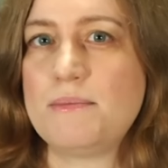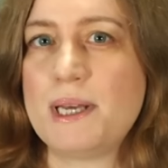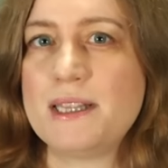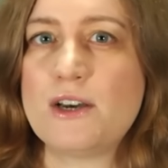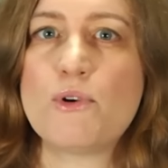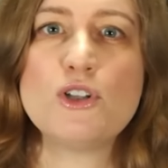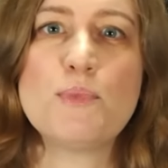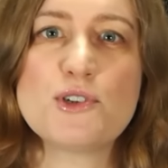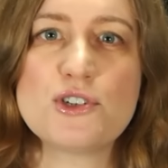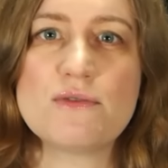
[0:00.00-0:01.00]
będą
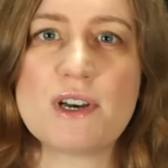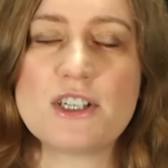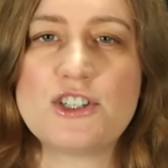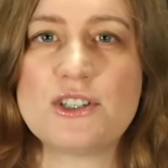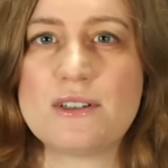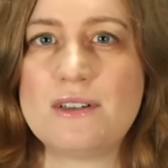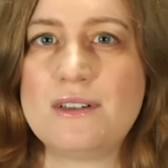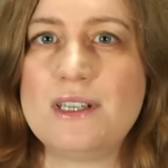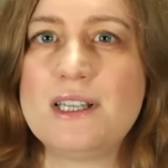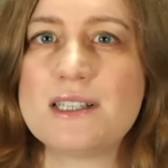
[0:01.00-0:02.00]
odpoczywać e,
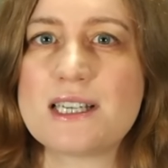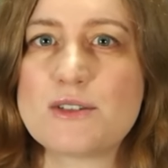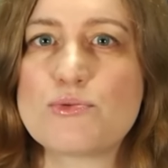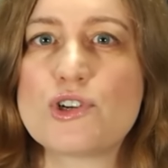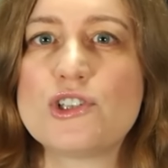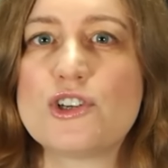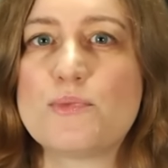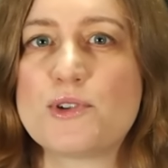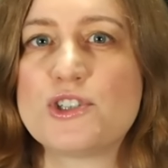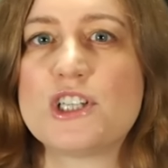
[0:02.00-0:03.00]
i ten zasłużony
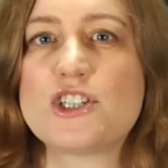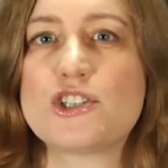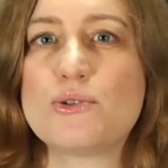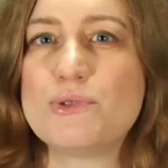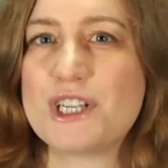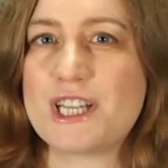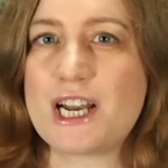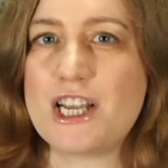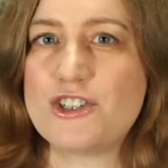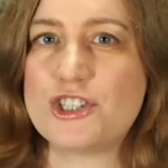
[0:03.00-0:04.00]
odpoczynek szczególnie
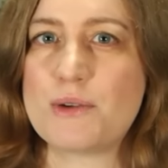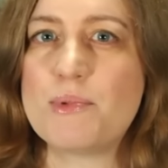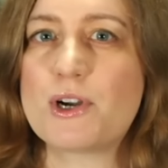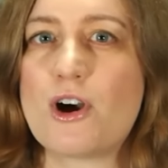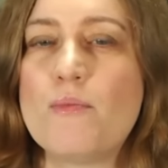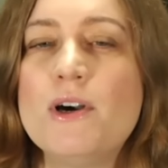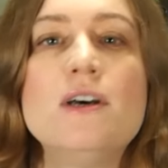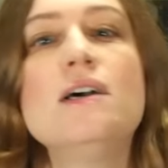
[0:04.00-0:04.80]
należy się bykom,